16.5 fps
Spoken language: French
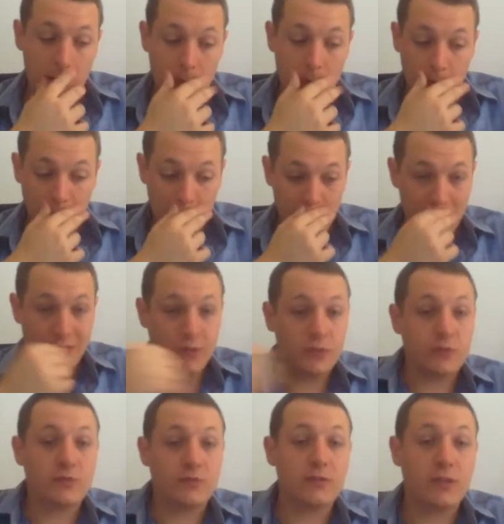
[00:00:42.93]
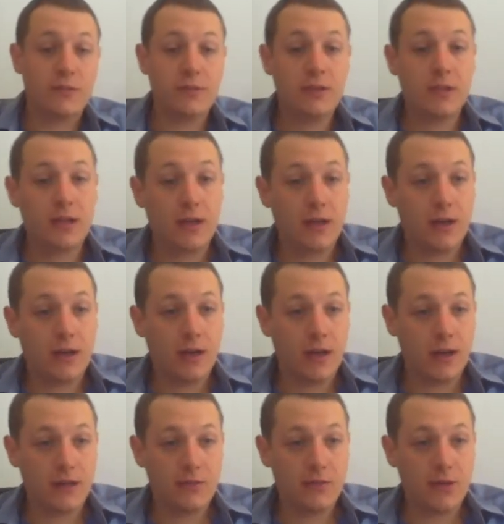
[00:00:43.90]
Donc je vous invite à, à
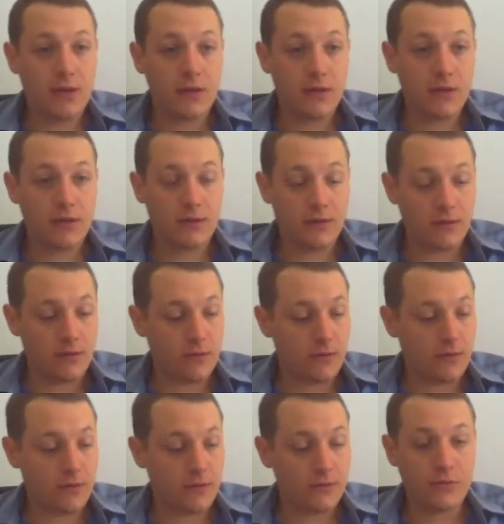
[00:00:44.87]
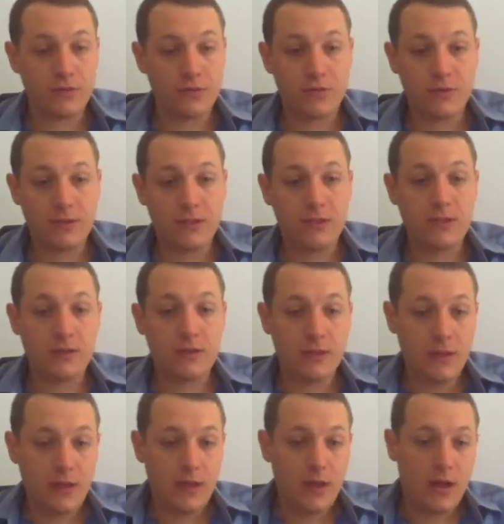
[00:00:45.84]
aller voir sur ce site
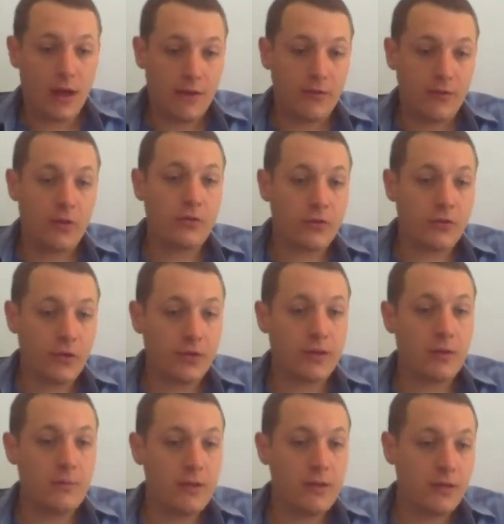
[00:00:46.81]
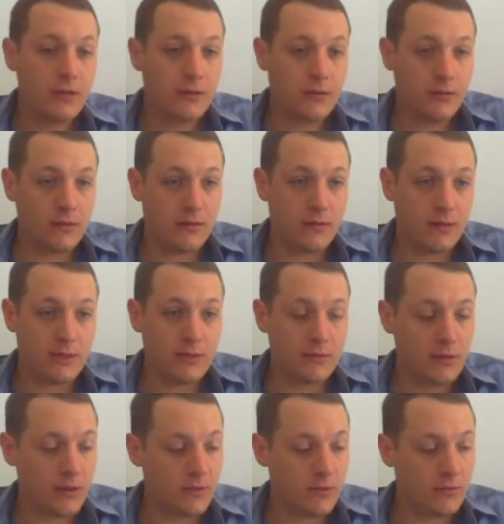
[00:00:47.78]
avant d'entamer
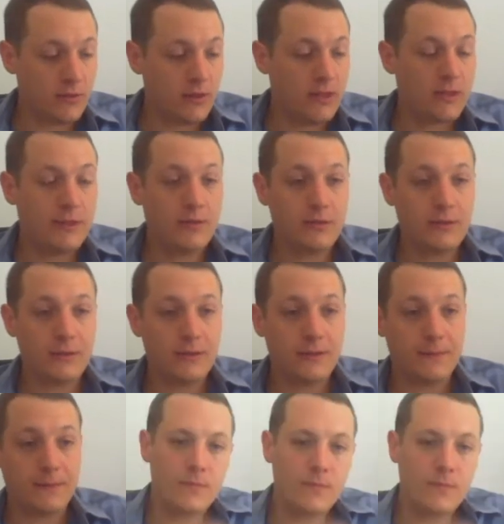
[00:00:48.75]
l'histoire de l'Iliade et l'Odyssée.